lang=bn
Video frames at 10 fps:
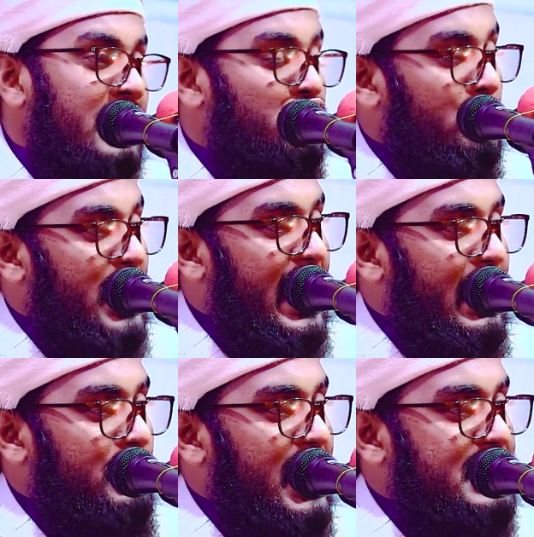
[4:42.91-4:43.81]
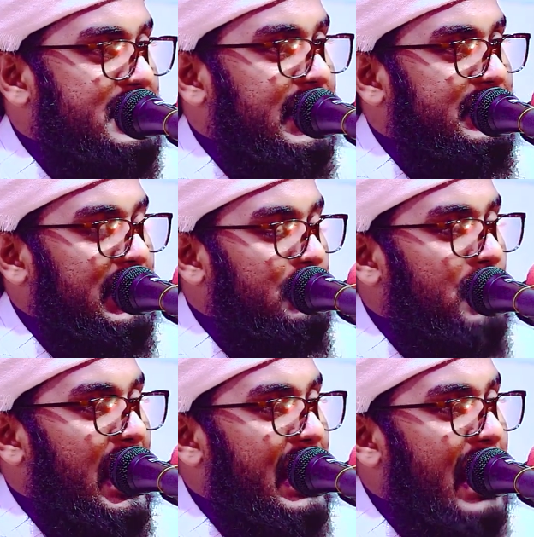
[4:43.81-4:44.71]
তুমি আর আমি আজকে তিন
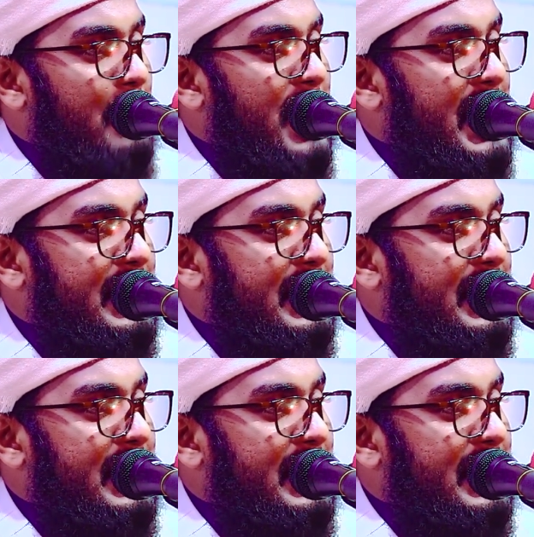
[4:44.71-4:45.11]
বেলা খাবার